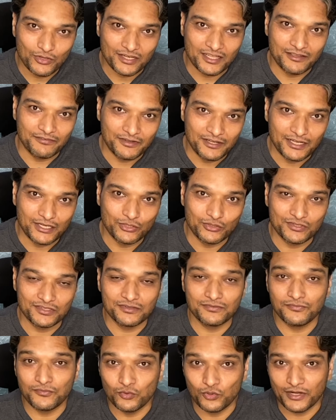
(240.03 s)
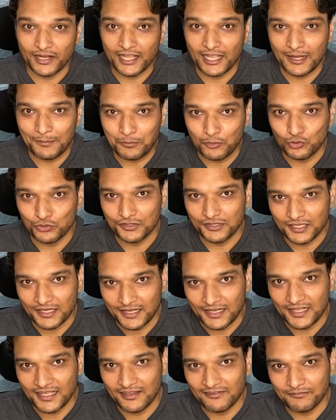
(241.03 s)
के वीडियोज़ फोर अप टू
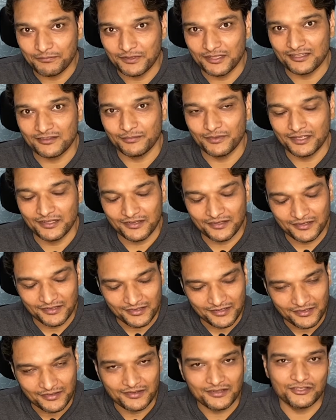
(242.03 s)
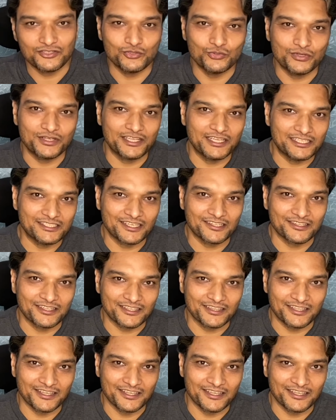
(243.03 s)
थर्टी एफ में शूट किए जा सकते